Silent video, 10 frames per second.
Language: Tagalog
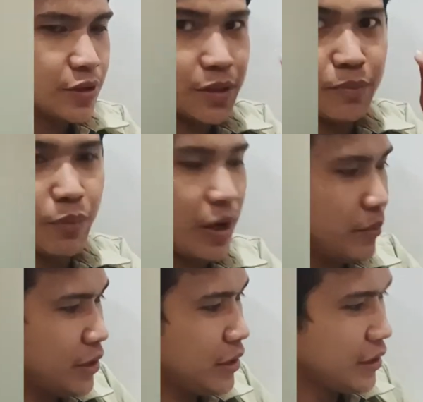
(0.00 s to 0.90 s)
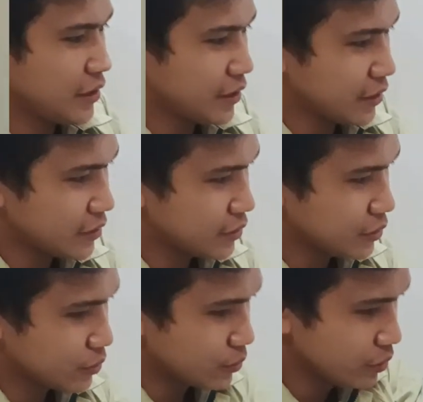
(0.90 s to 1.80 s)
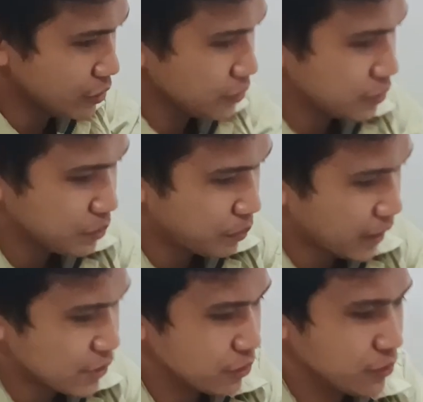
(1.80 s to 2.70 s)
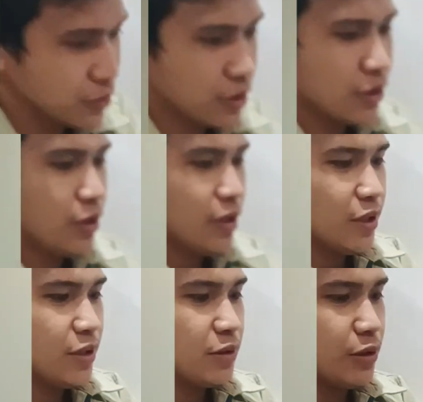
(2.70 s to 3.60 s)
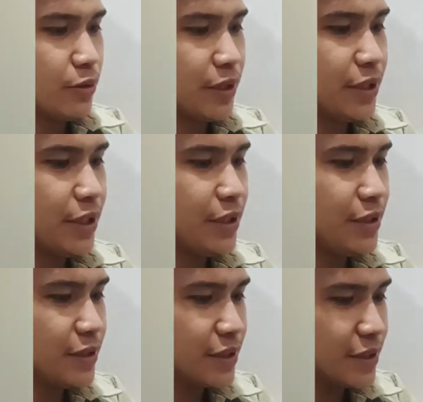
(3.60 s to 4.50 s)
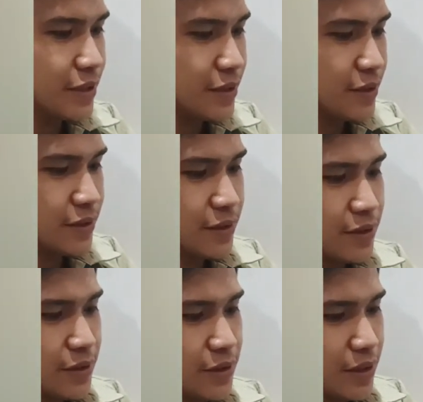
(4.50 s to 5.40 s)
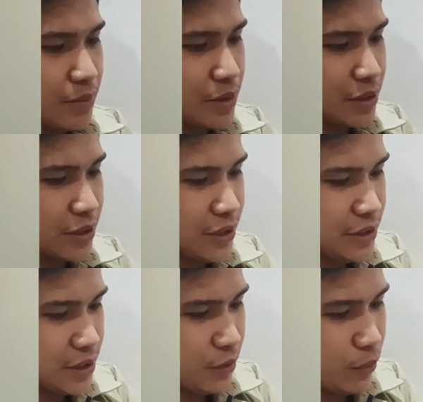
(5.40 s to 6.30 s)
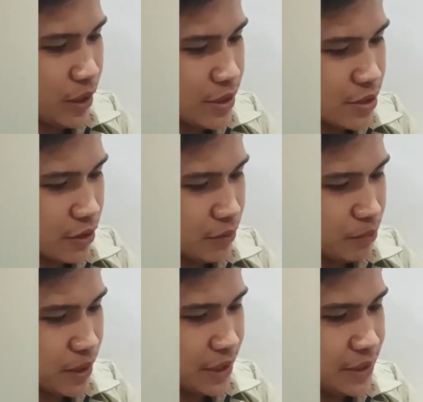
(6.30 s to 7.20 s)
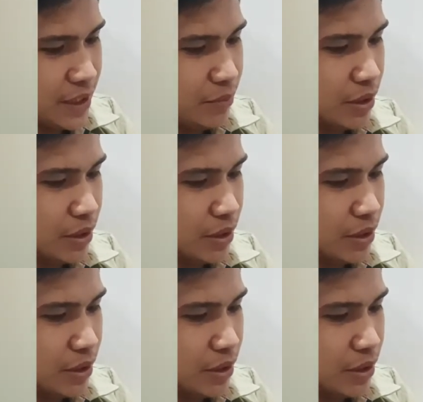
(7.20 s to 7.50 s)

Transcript: Si Barbie. Sulod. Pasok. Luningning. Number 3, si Wilson Plania